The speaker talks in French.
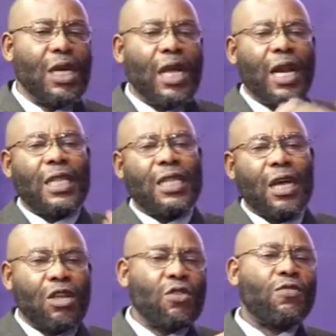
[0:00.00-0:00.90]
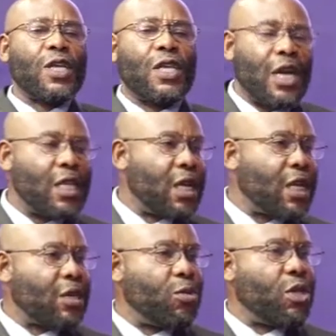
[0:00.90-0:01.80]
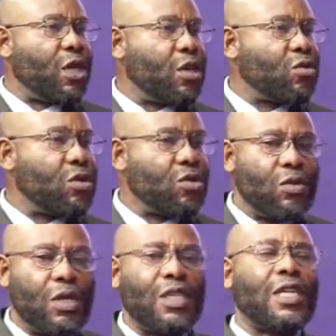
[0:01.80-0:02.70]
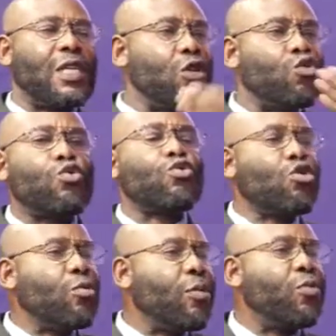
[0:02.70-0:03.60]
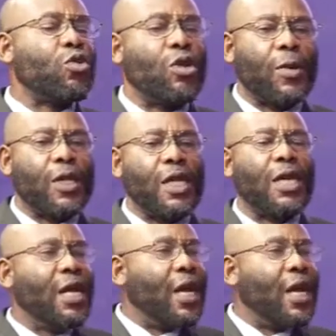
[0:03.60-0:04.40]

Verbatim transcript: Et la dernière fois qu'il a été à la tribune des Nations Unies, c'était justement pour demander